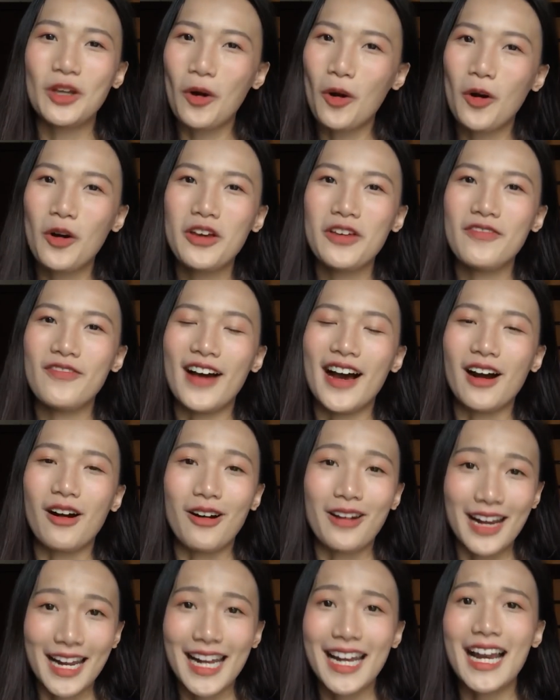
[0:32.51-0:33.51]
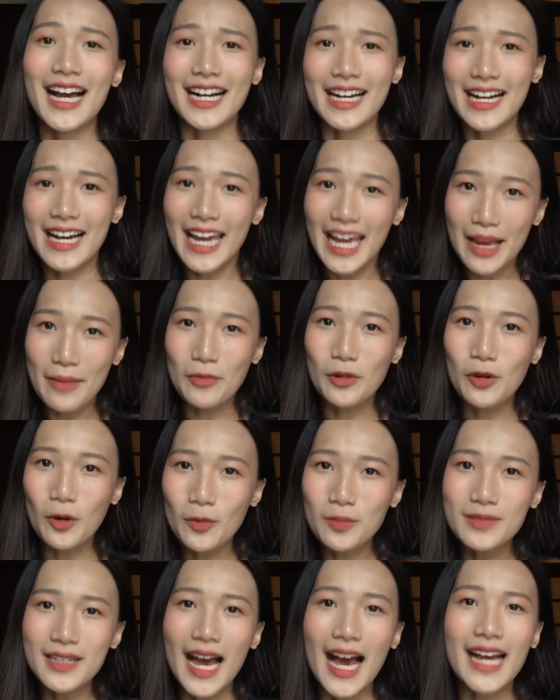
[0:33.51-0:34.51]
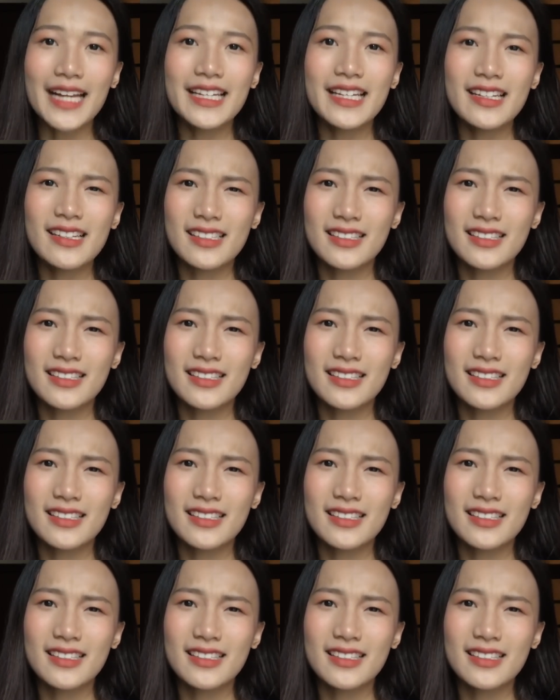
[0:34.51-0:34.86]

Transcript: thôi và có lẽ là các em cũng đã